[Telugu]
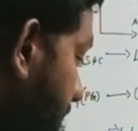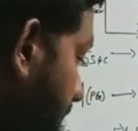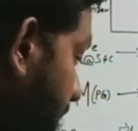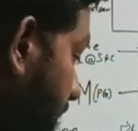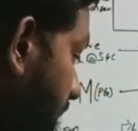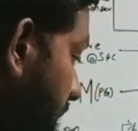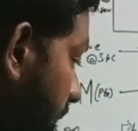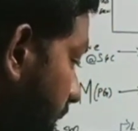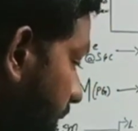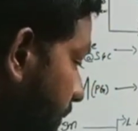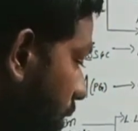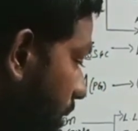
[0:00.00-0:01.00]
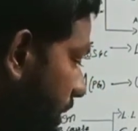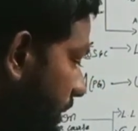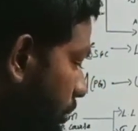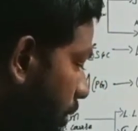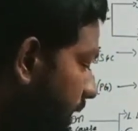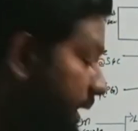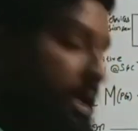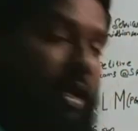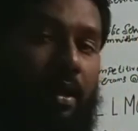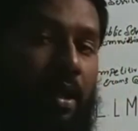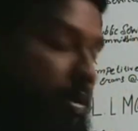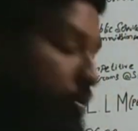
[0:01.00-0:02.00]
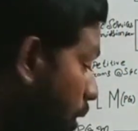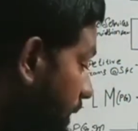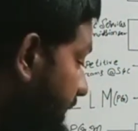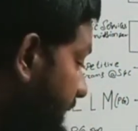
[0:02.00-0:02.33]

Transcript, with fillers: కానీ ఎన్విరాన్మెంట్ పొలిటికల్ పాలిటీ